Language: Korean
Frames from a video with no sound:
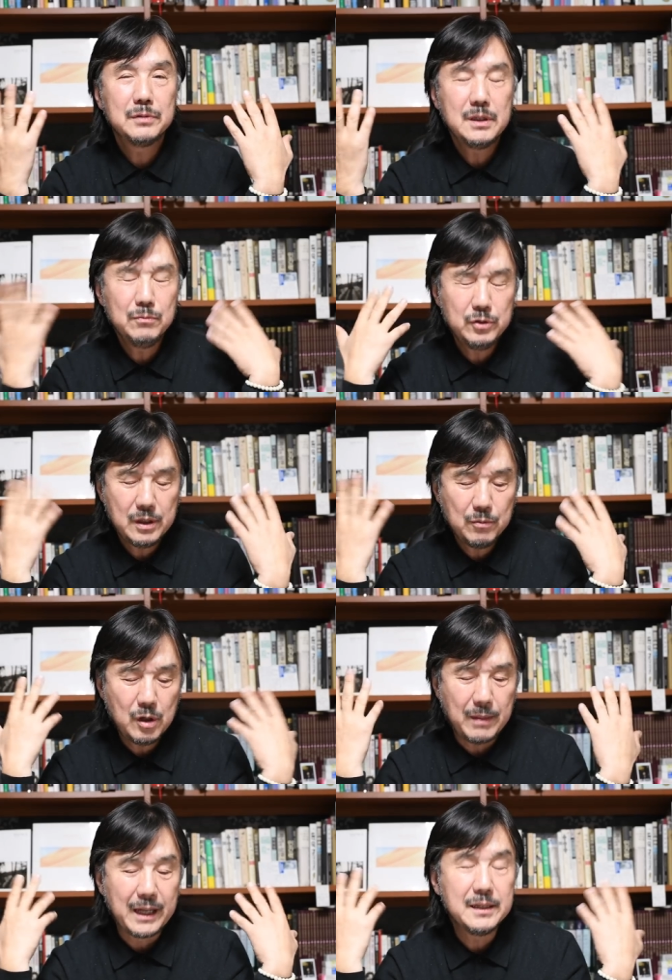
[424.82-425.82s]
인물 뒤에
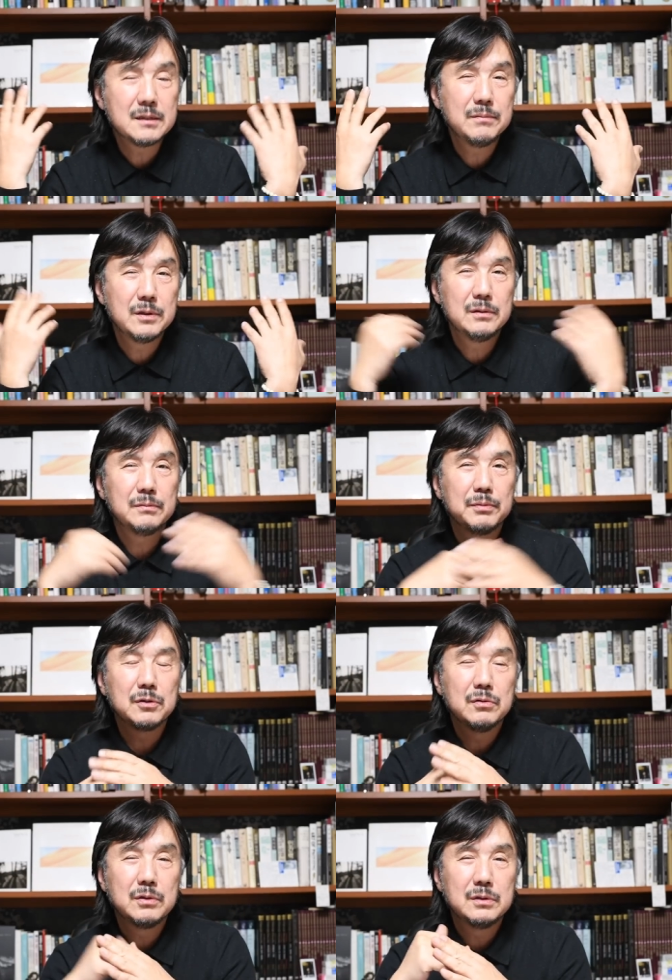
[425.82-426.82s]
뭐가 많이 있으면
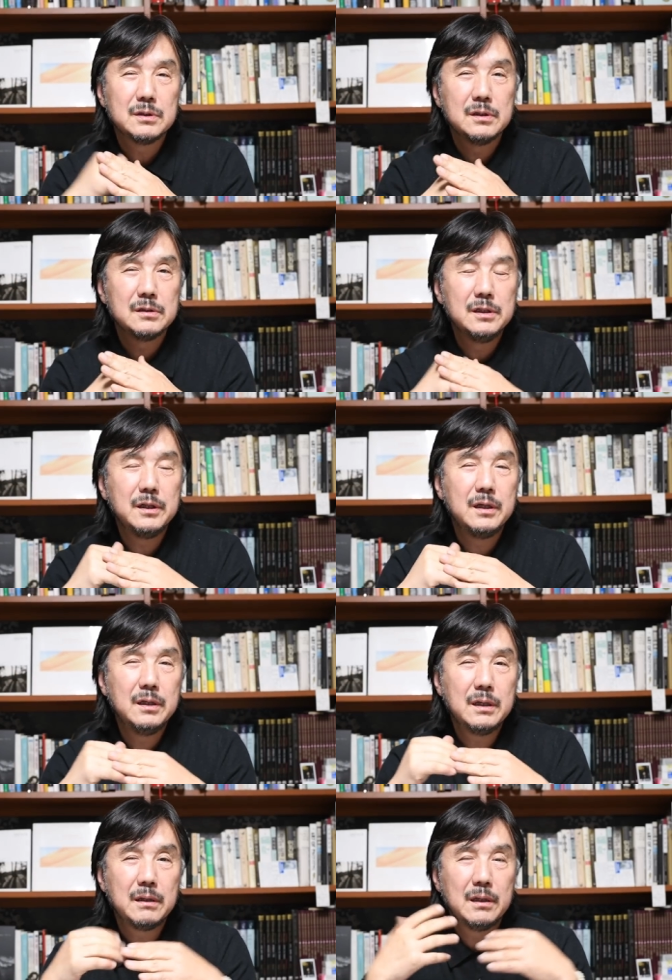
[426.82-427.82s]
보통
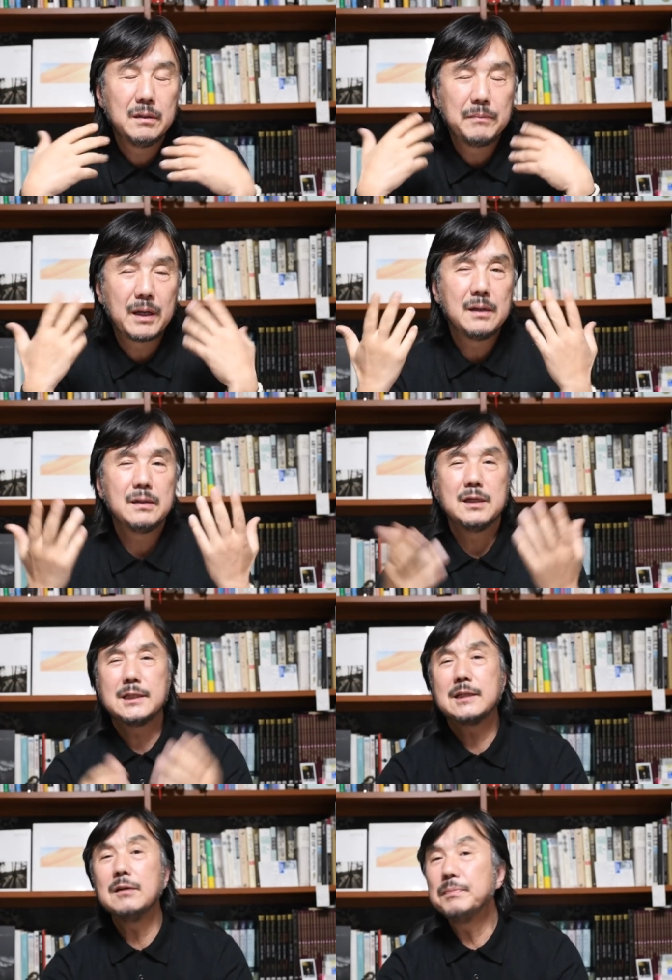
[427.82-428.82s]
저희들이 말할 때
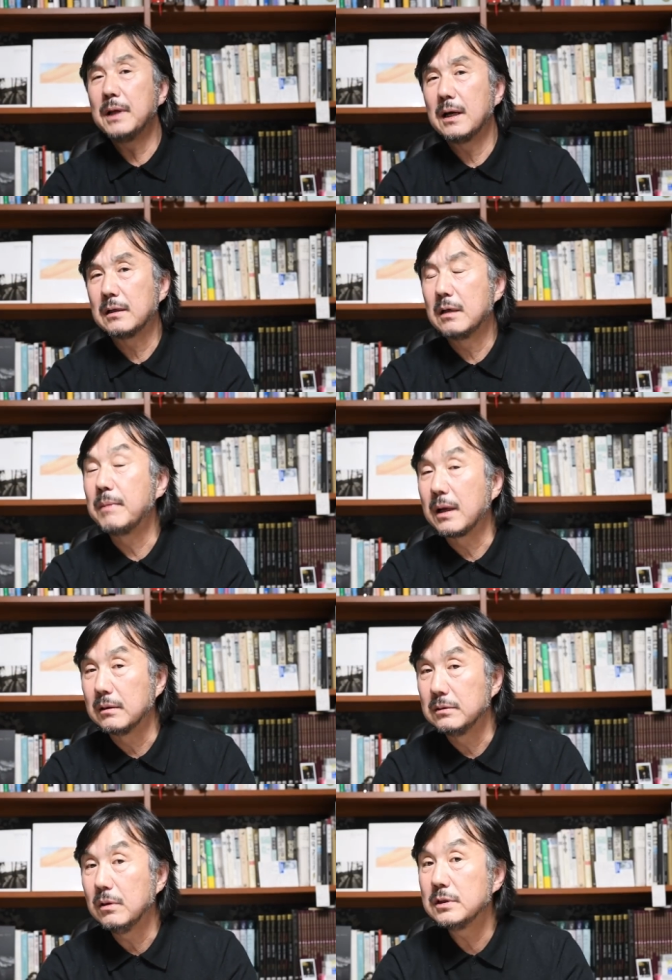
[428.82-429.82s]
시끄럽다 그렇게
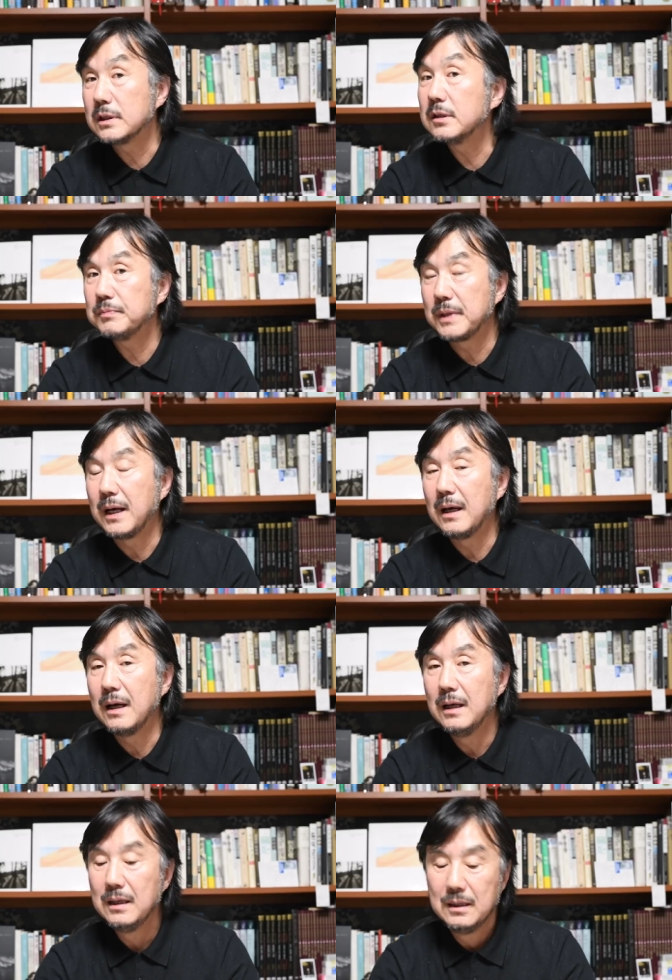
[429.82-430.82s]
말하거든요.
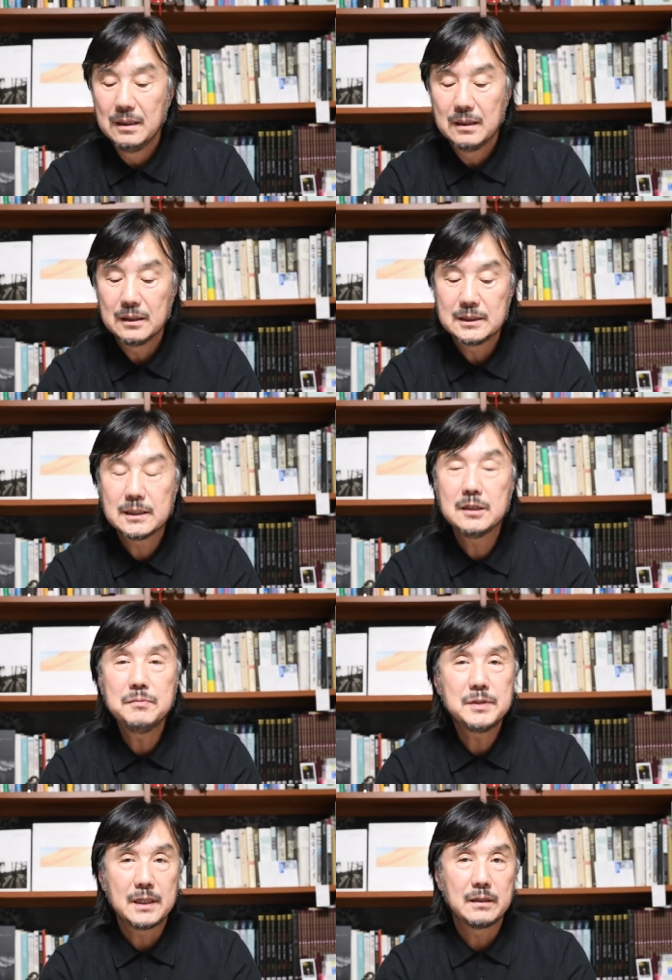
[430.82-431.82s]
시끄럽다.
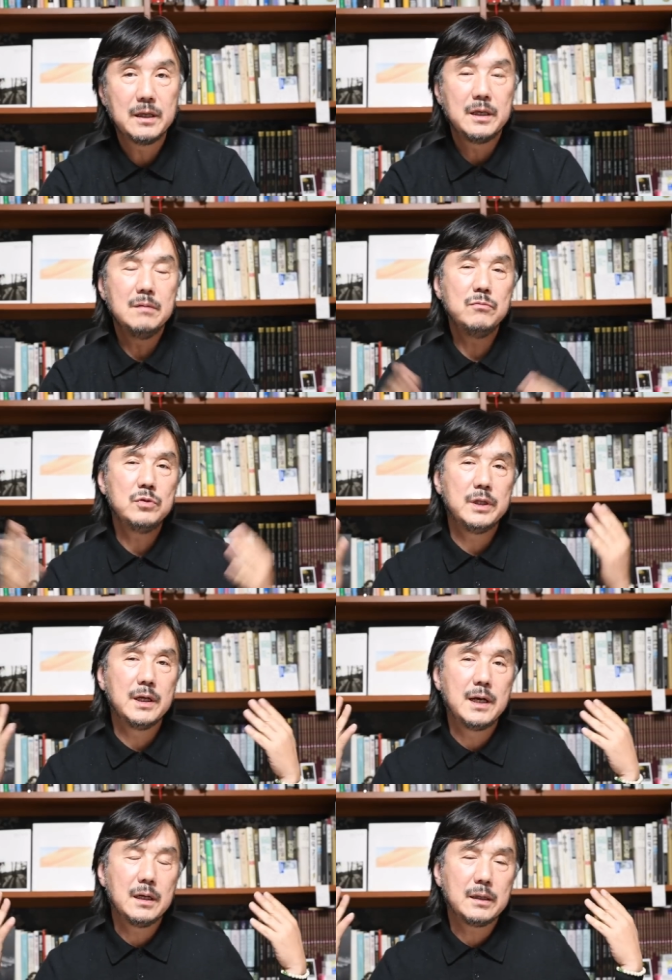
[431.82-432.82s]
시끄럽지 않게 인물
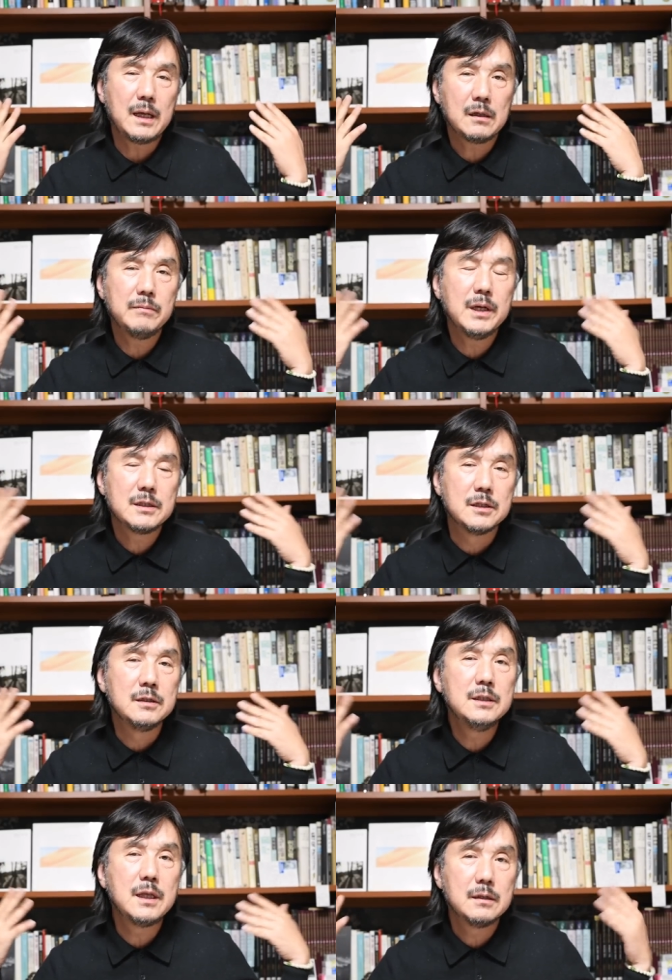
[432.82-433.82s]
뒤가 깔끔하게
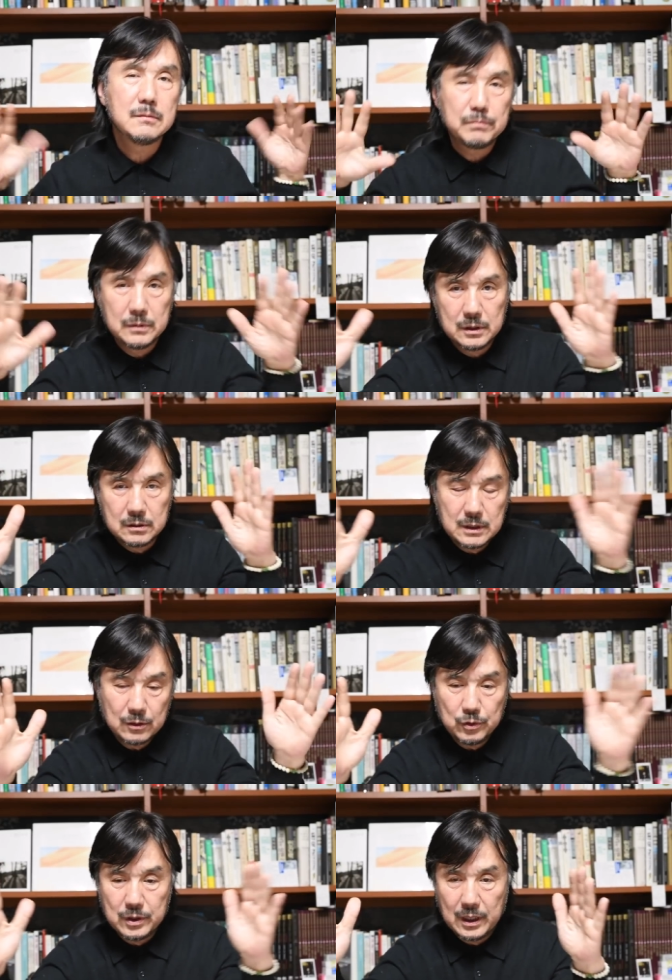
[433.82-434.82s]
정리되는
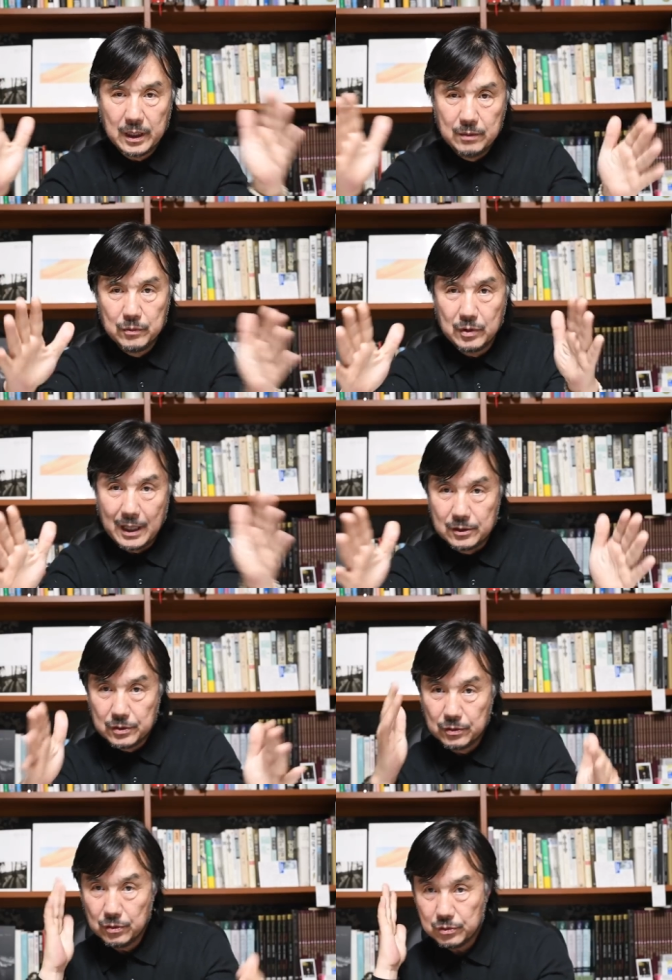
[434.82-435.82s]
장소에다가 인물을
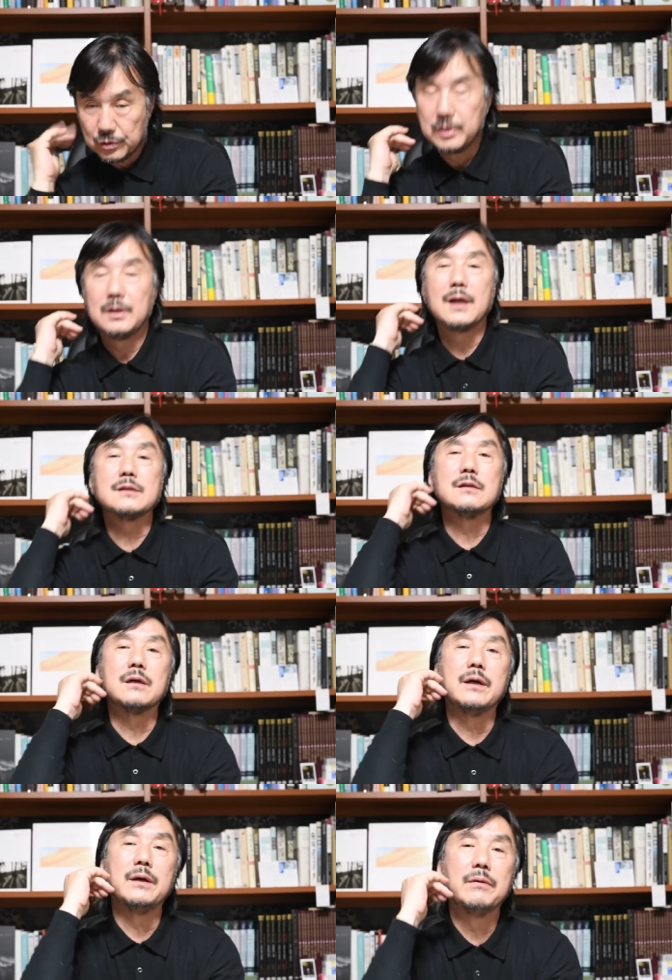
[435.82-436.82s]
앉히고 슈팅을 하시는
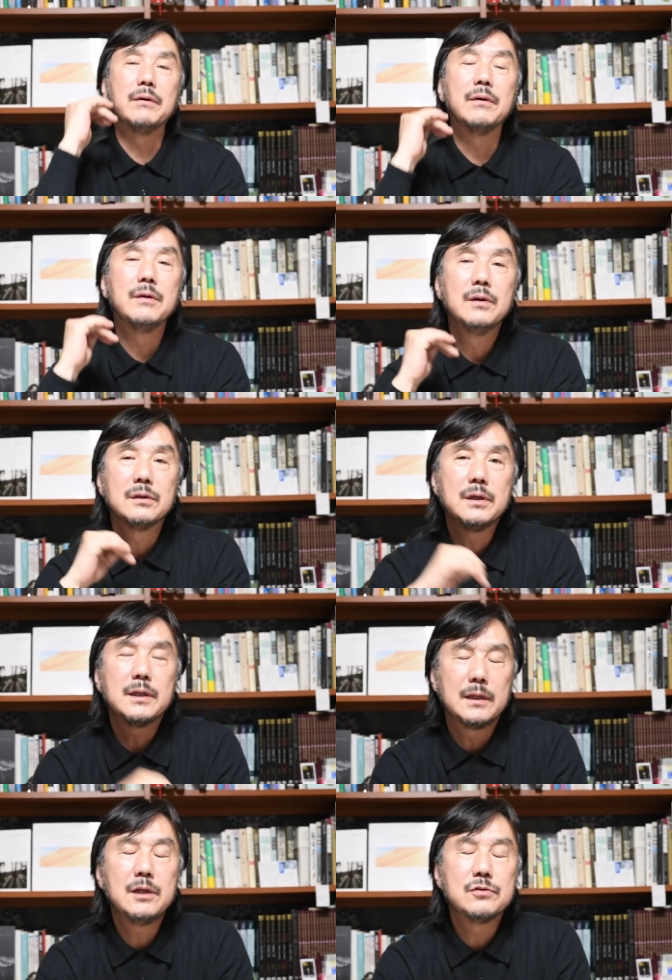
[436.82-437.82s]
거예요. 그게
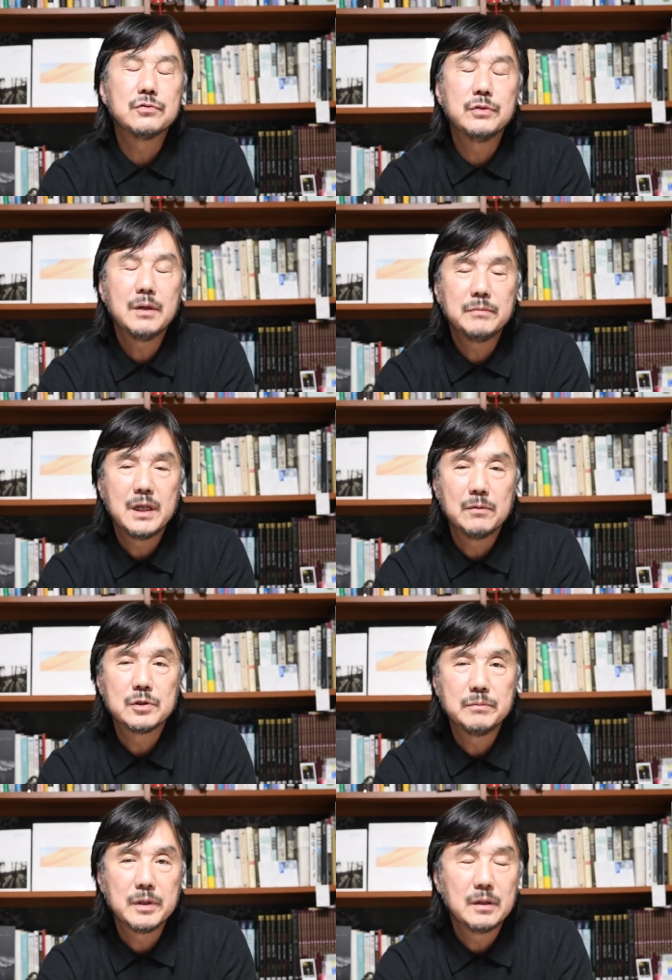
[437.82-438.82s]
대단히 중요합니다.
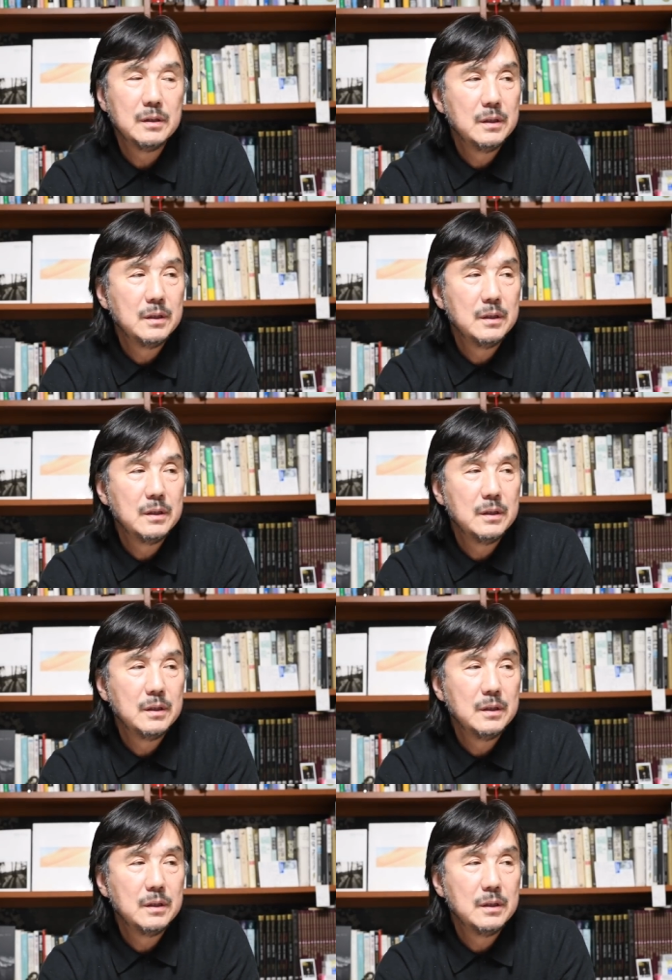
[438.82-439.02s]
해보시면